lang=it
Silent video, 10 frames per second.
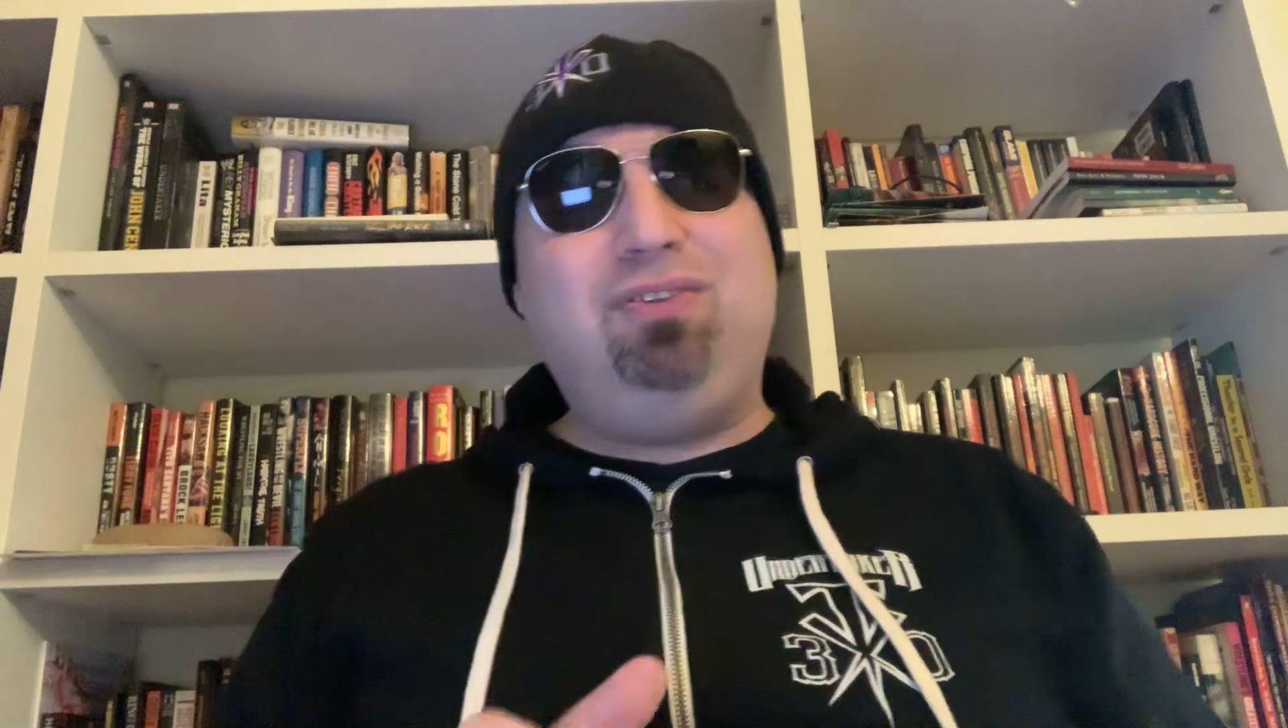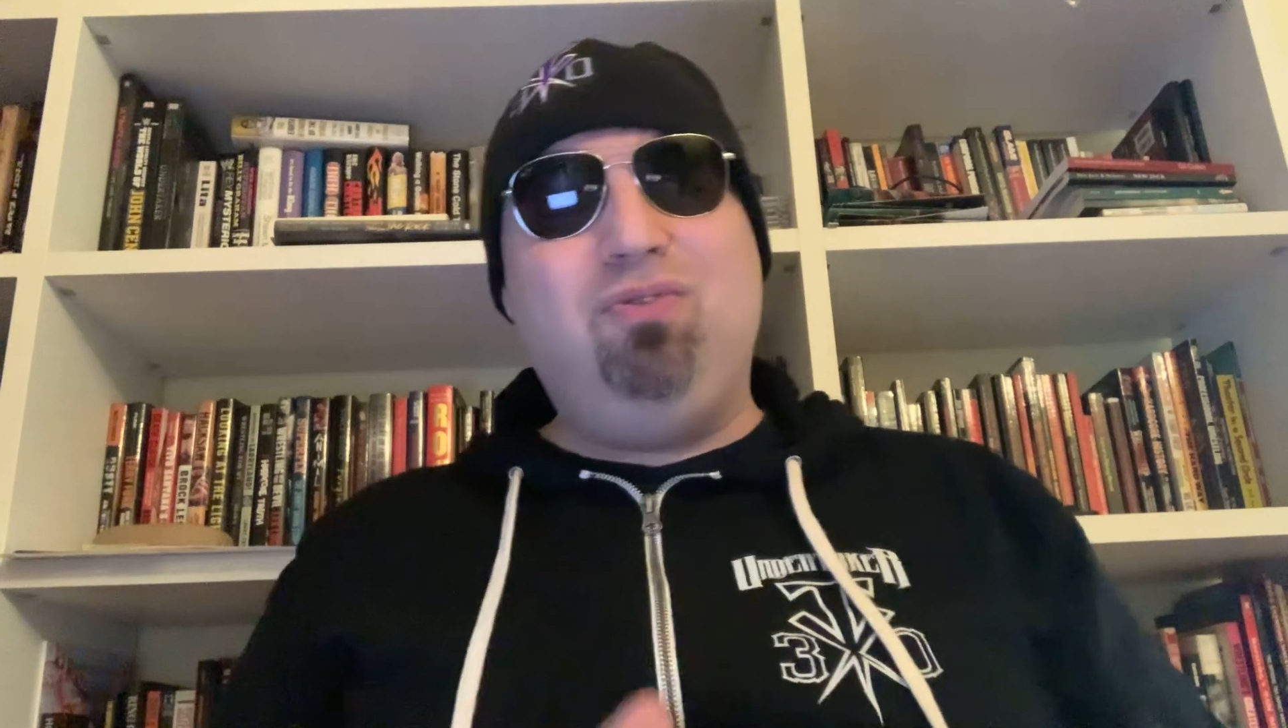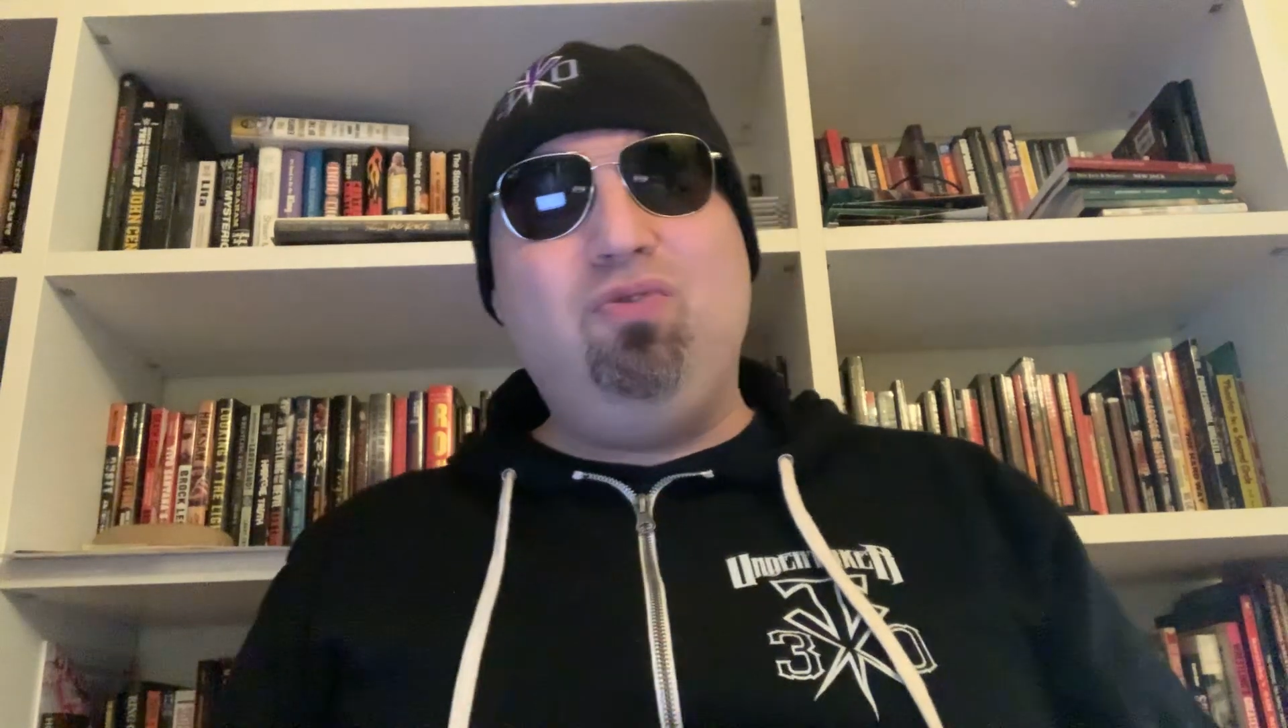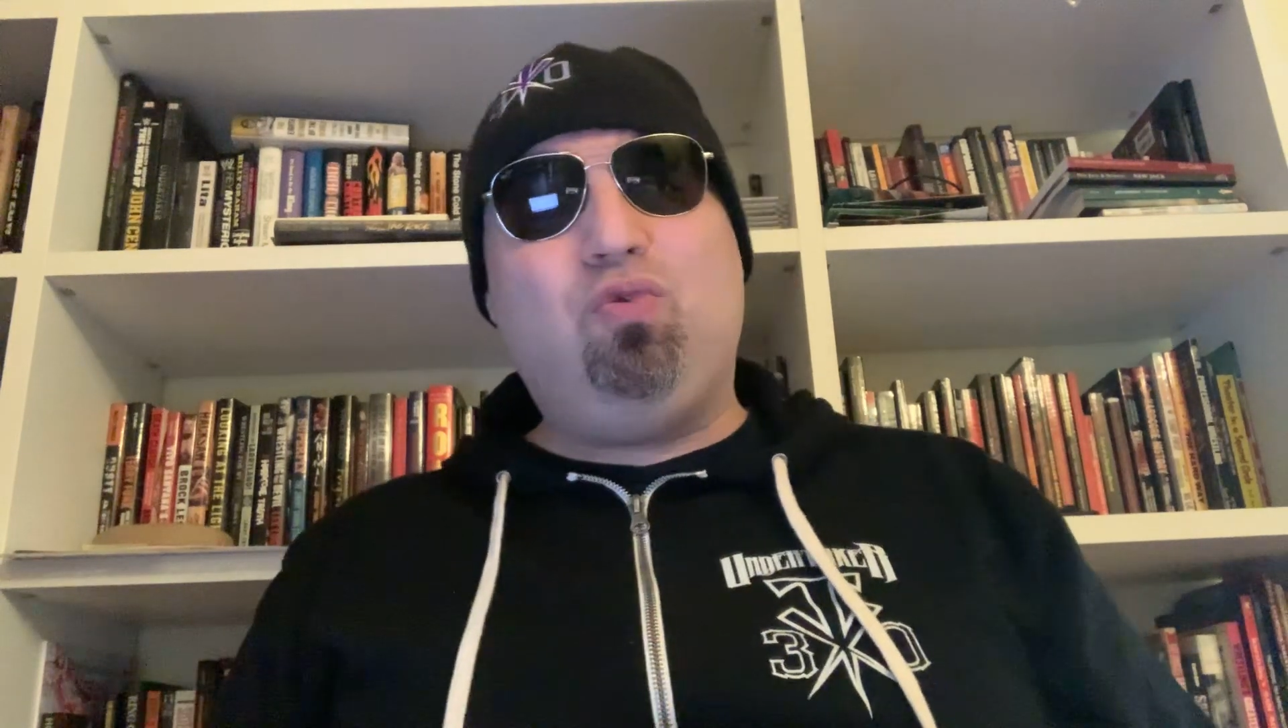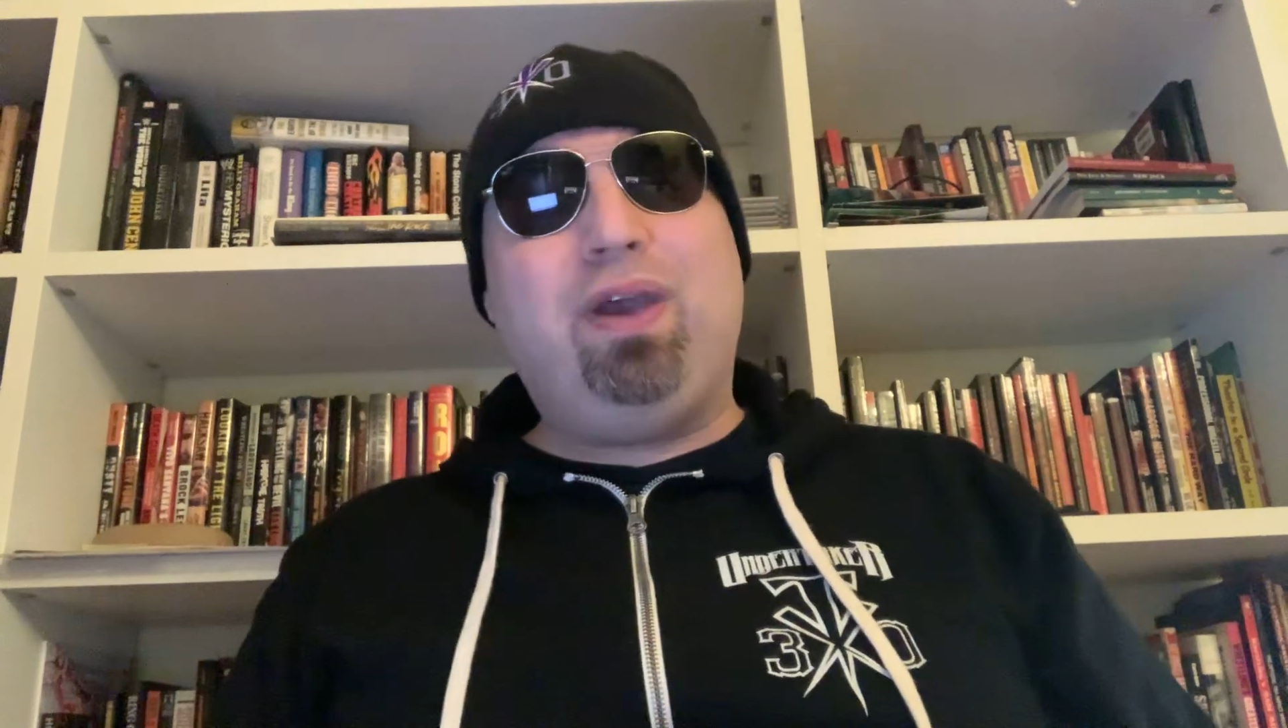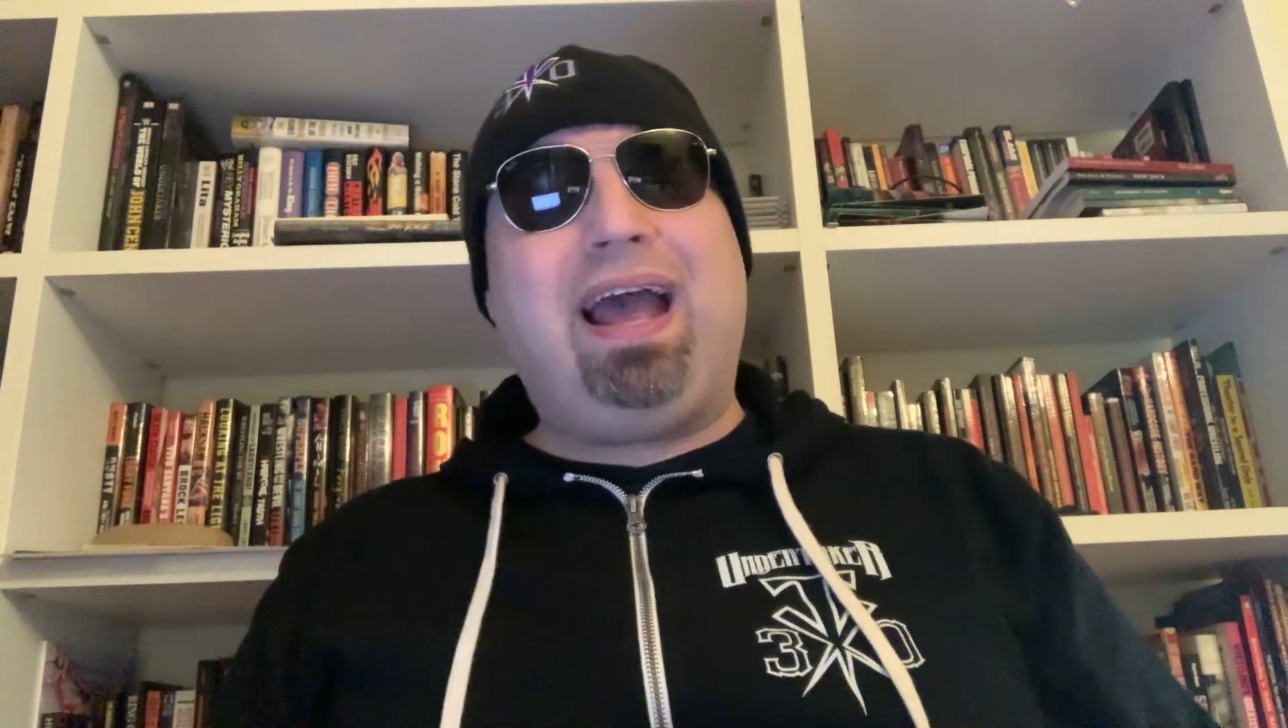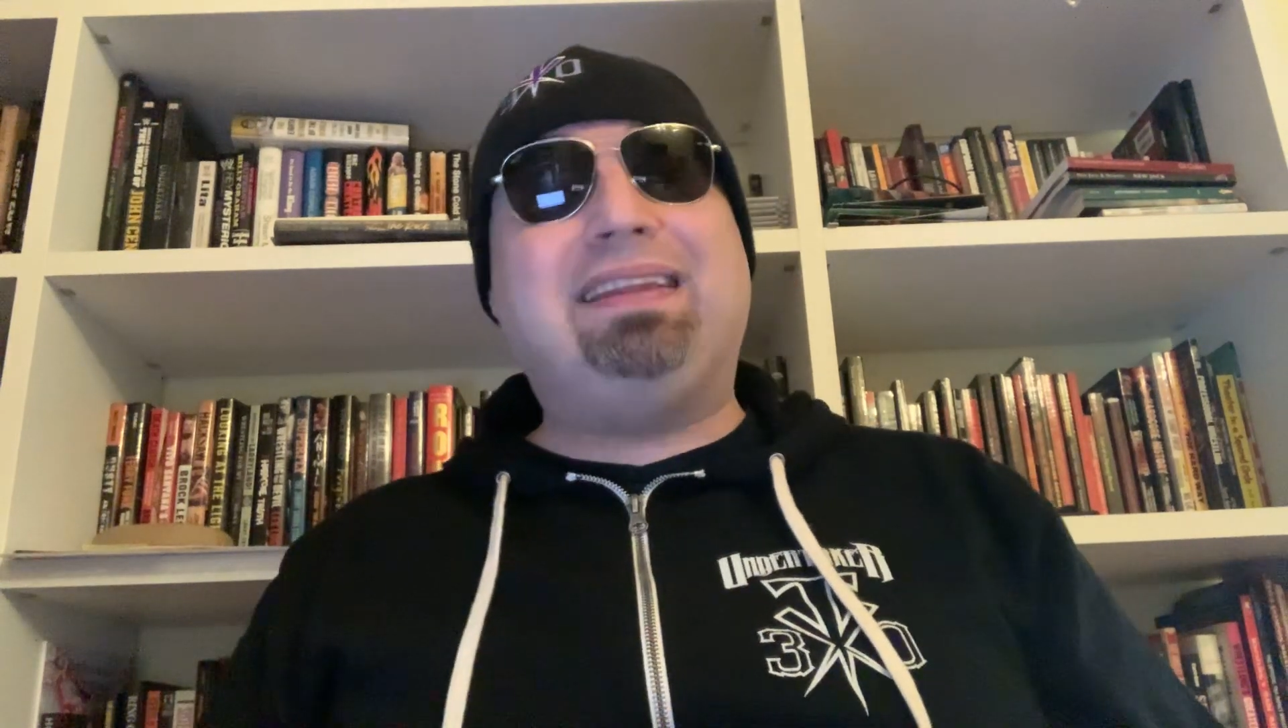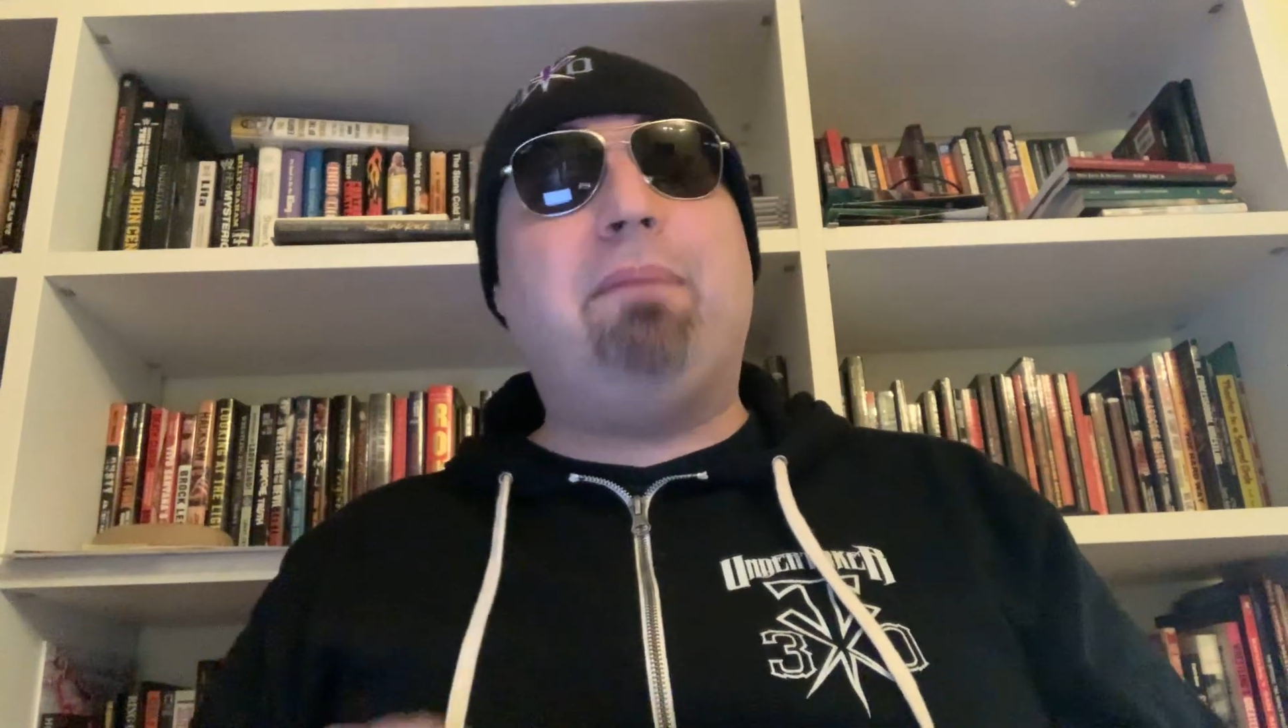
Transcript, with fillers: dunque ad